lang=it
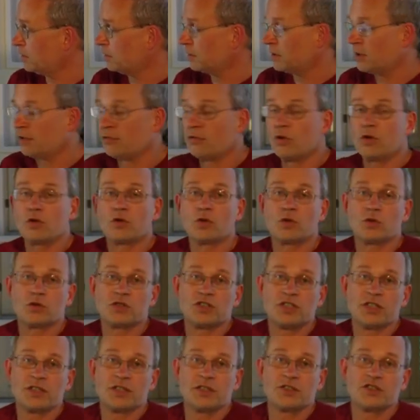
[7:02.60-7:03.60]
che voi
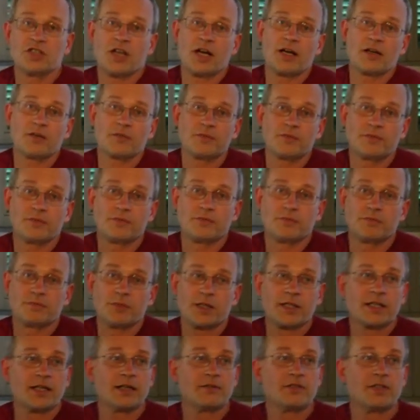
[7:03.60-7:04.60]
conoscete già
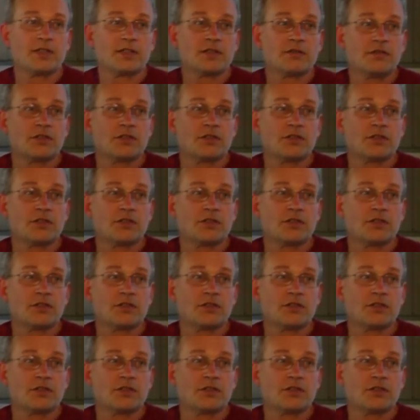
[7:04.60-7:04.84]
perché avete